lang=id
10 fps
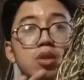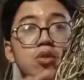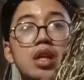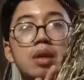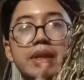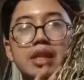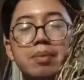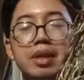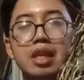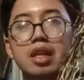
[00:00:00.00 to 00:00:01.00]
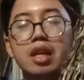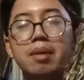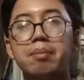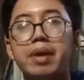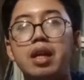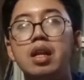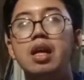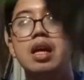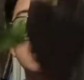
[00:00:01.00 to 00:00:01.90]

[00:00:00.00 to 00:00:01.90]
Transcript: gitu dari metan-metan yang nempel